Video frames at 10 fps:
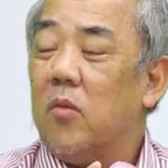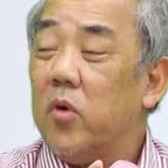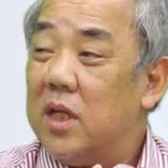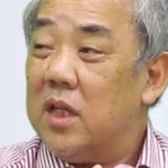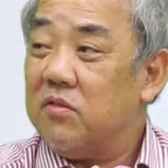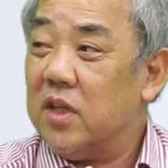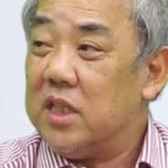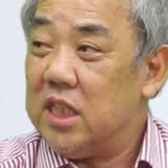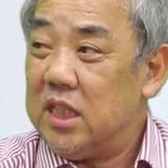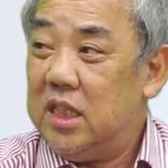bốn cái thành
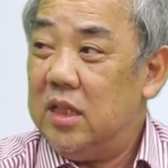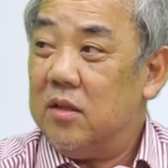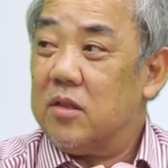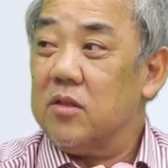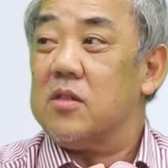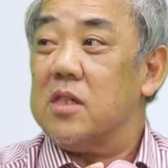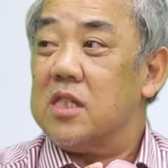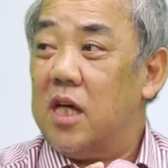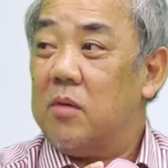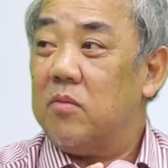phần chính tôi cũng
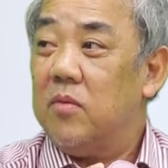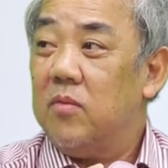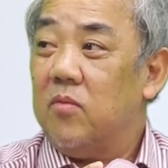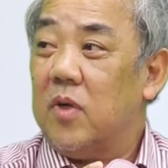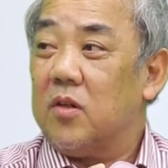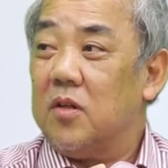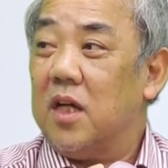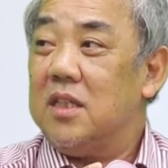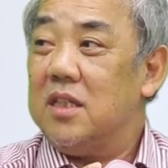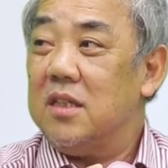đã xem và tôi
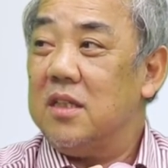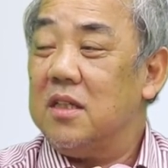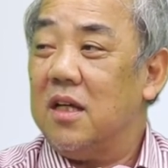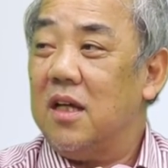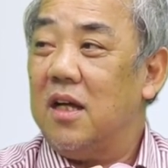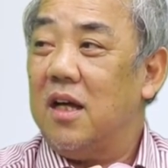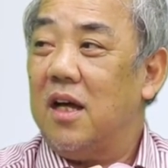đã nhìn, à,